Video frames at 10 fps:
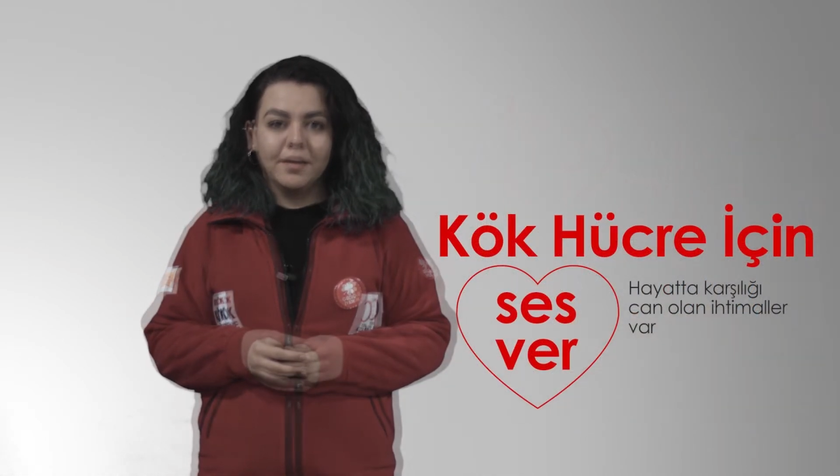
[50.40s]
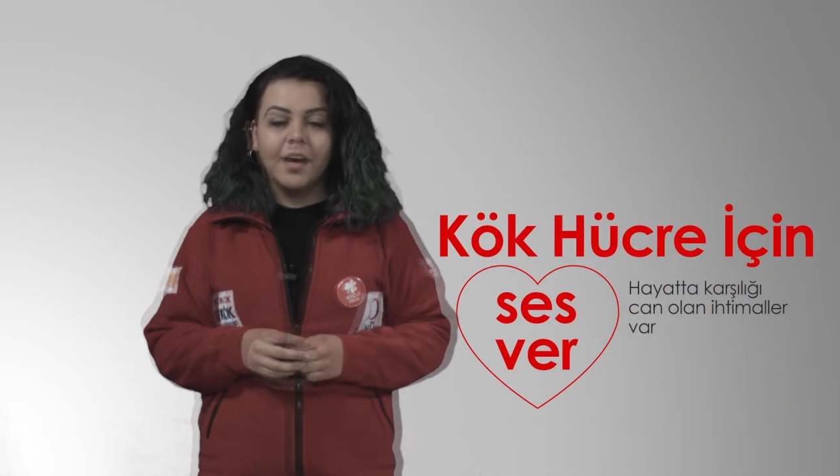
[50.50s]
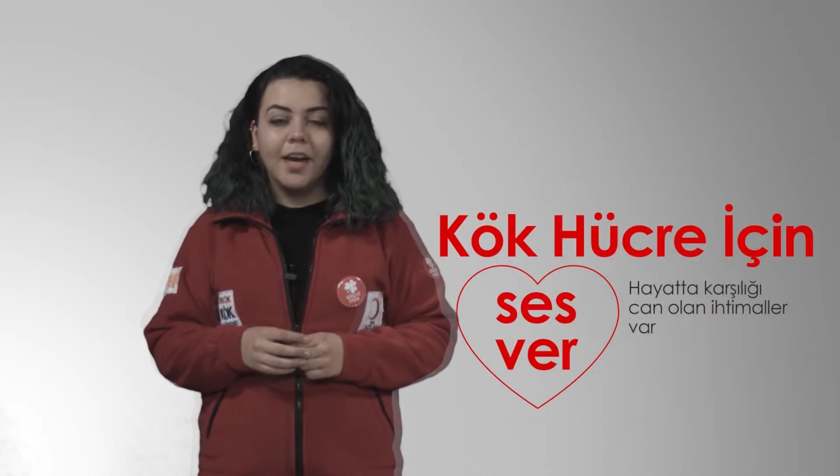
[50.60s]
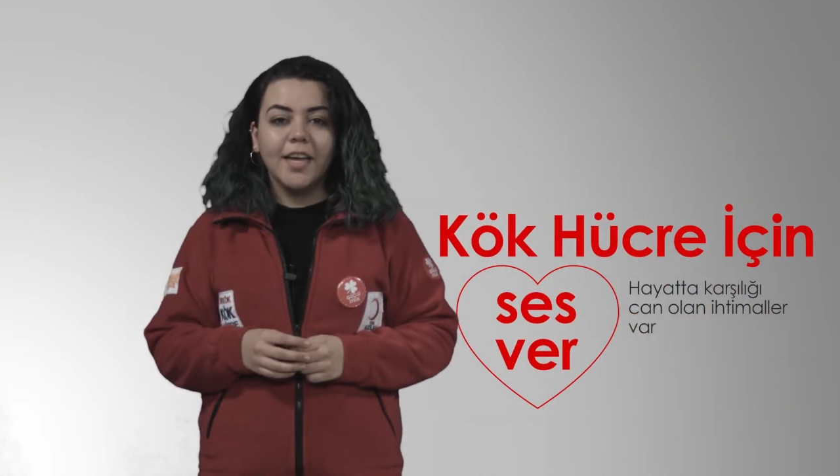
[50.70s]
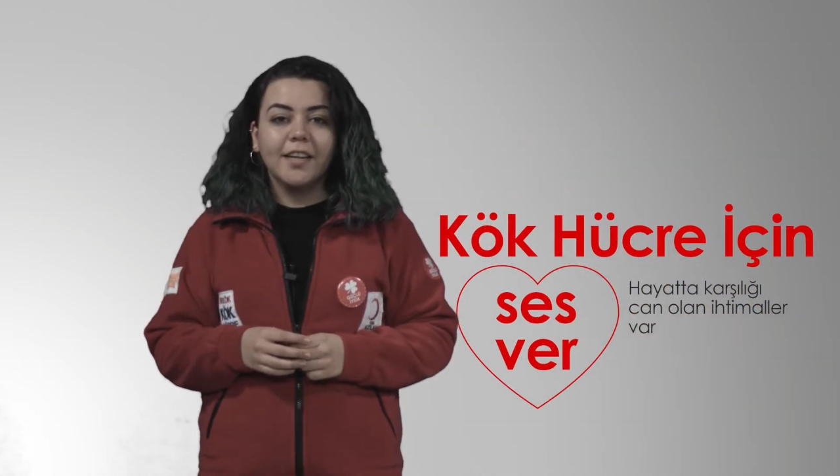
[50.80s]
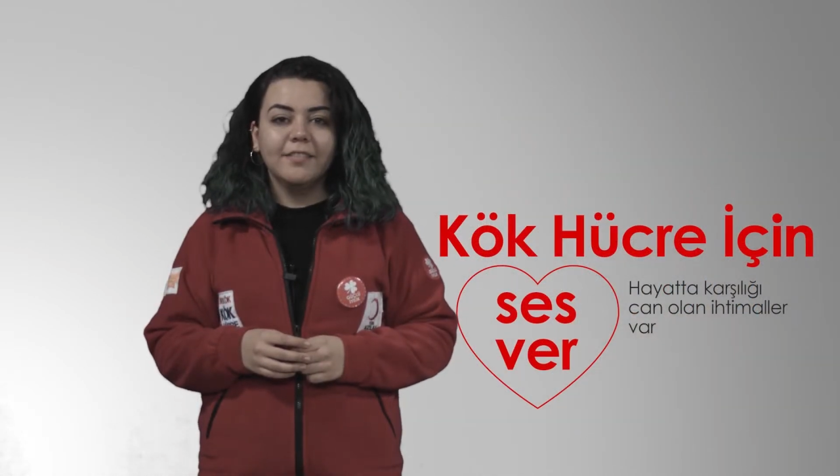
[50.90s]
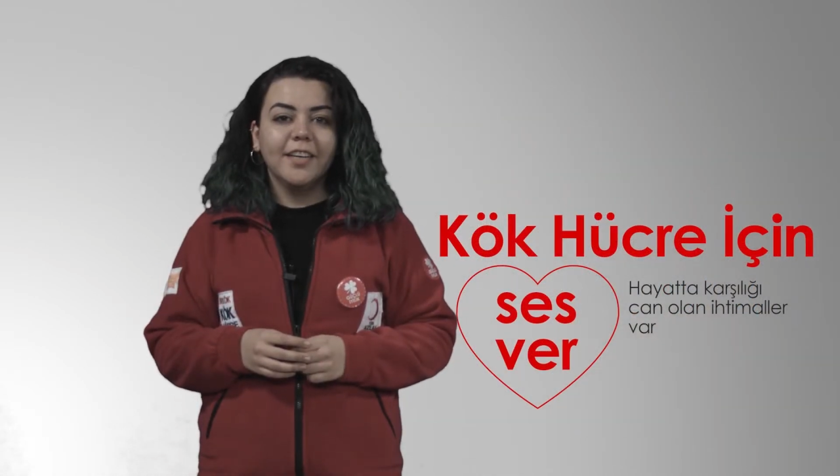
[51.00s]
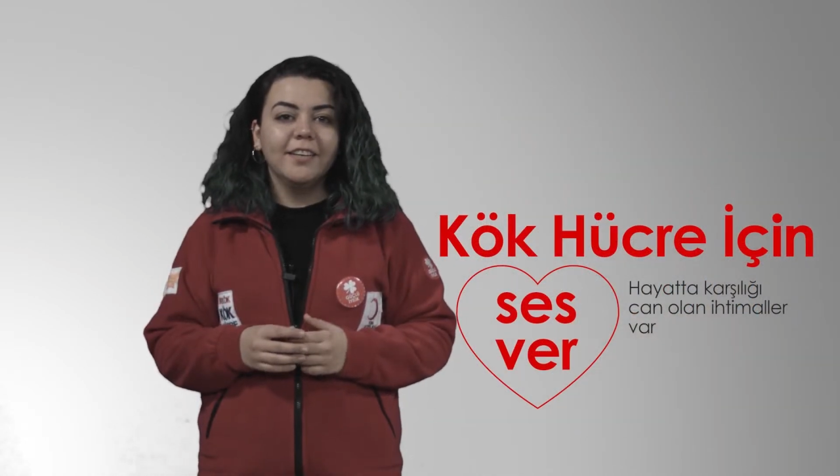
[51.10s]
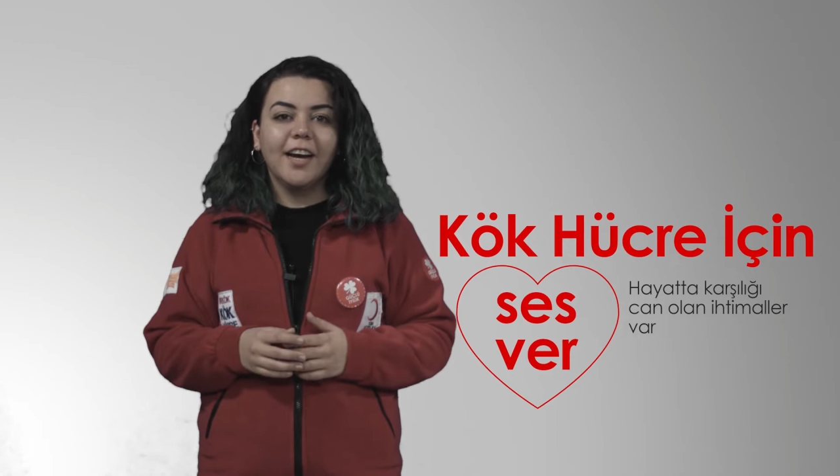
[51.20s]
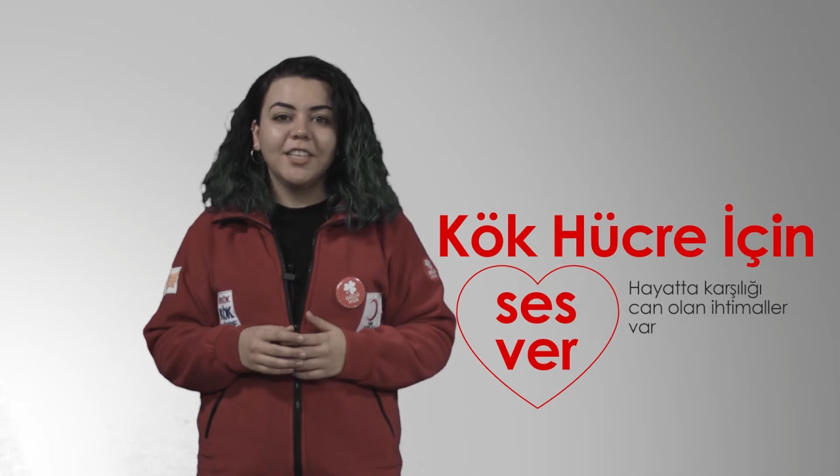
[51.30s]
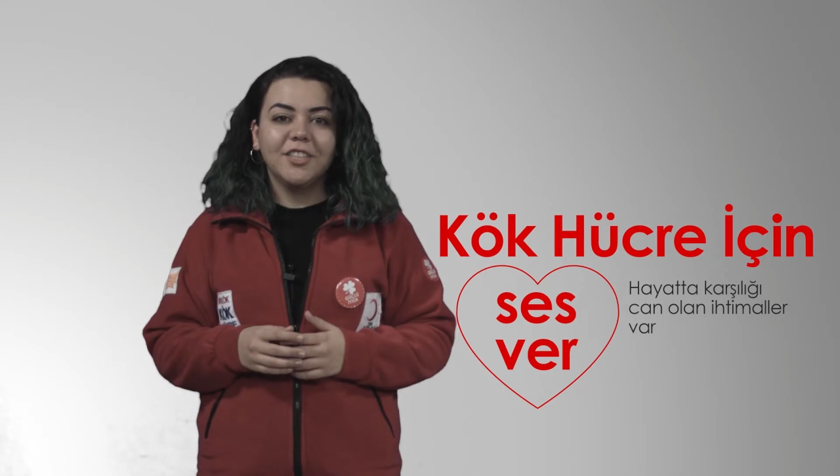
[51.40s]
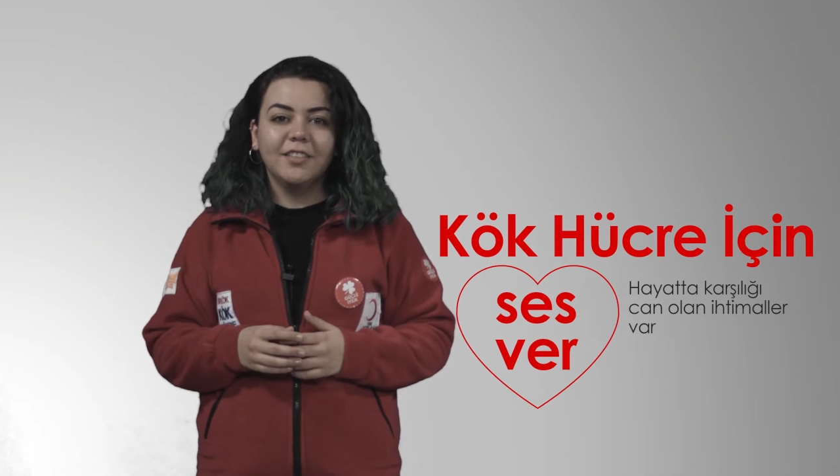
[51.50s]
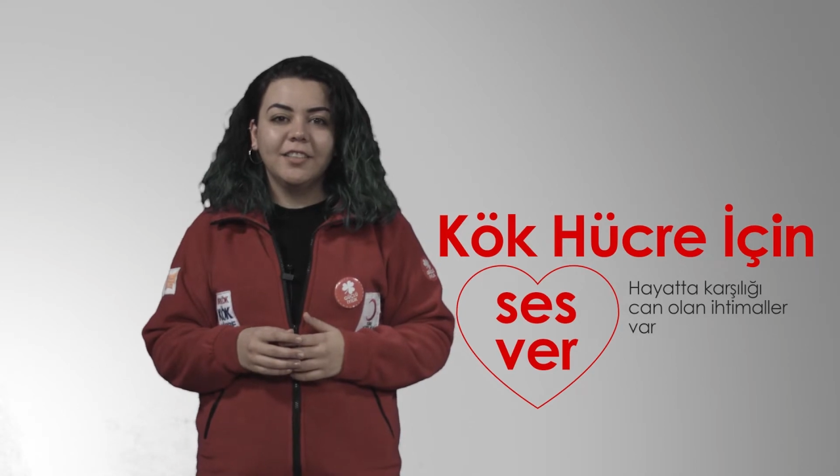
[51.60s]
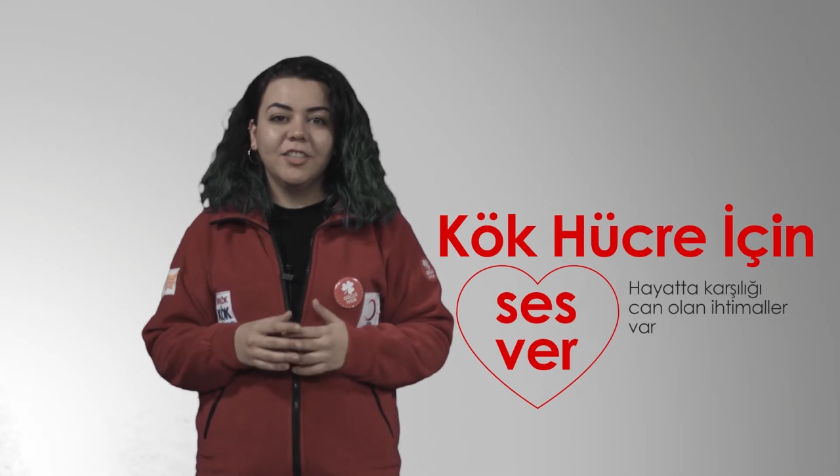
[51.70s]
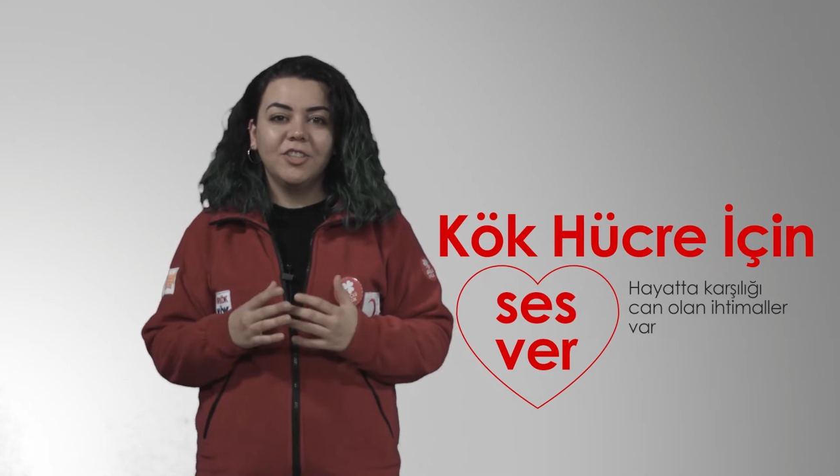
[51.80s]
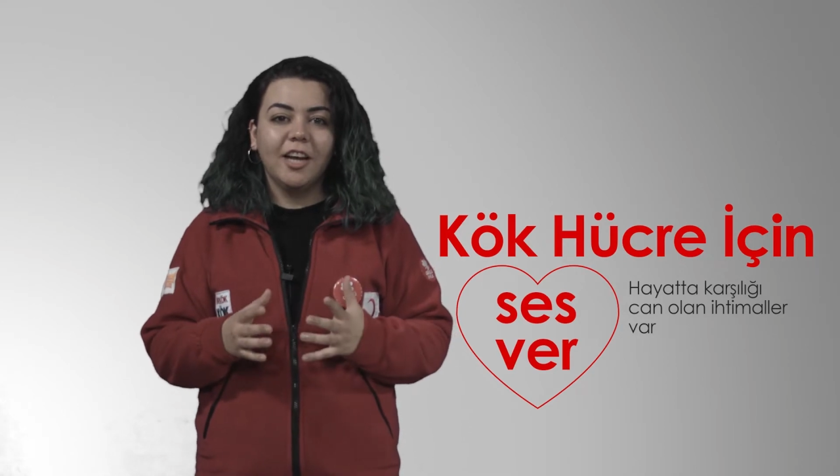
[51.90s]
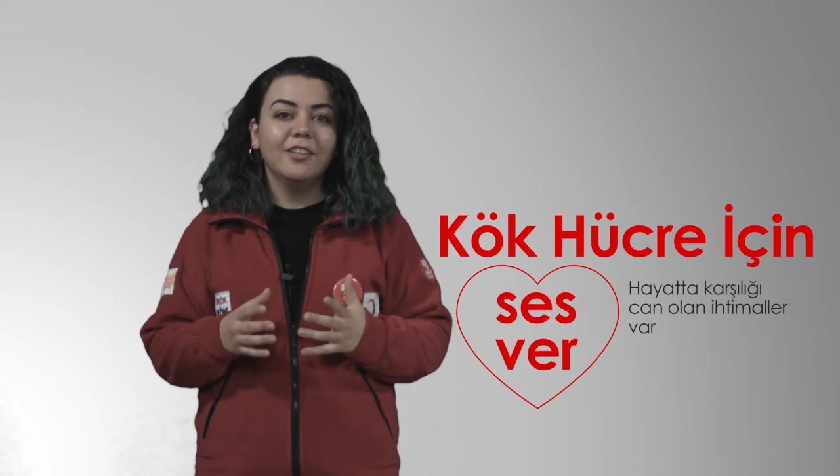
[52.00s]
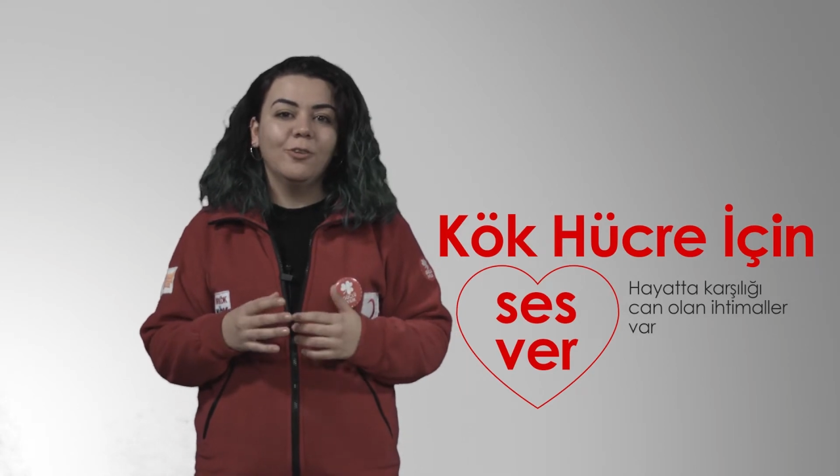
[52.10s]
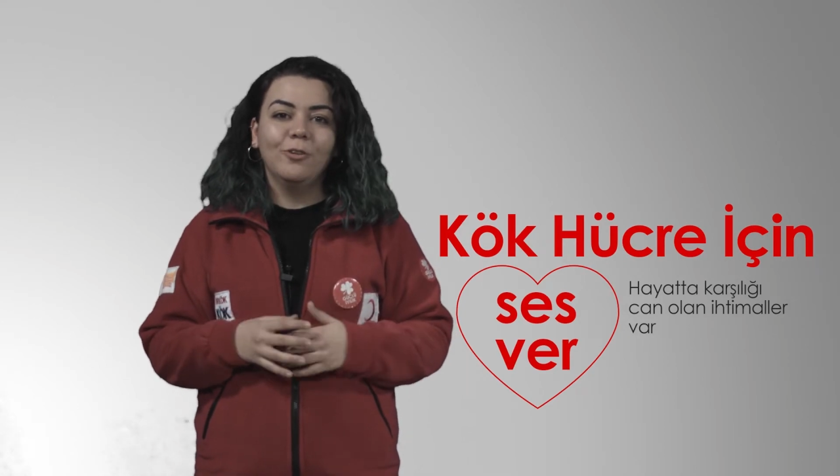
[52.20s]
Hayatta karşılığı can